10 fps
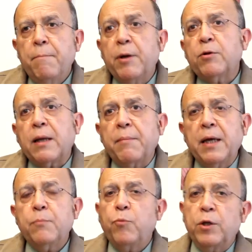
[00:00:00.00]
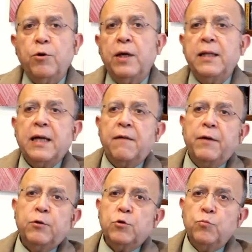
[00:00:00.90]
pero también puede originar
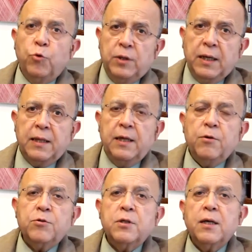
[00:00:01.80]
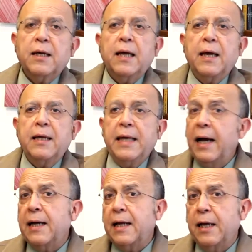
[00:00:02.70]
efectos muy tardíos que
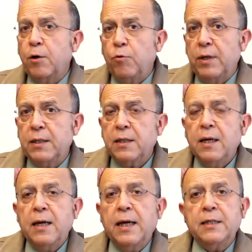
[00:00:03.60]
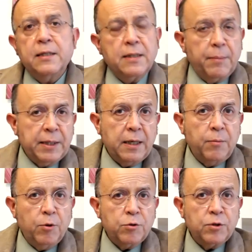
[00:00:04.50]
llegan a incluir el sistema
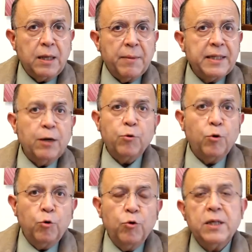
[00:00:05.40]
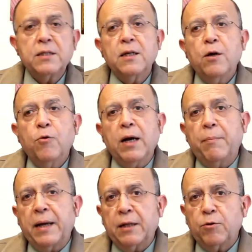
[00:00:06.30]
nervioso, se llama neurolúes o el
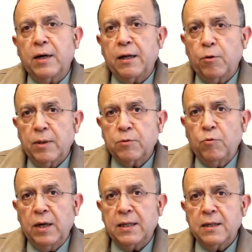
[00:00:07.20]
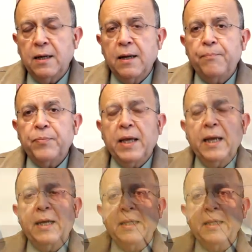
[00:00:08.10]
aparato cardiovascular. En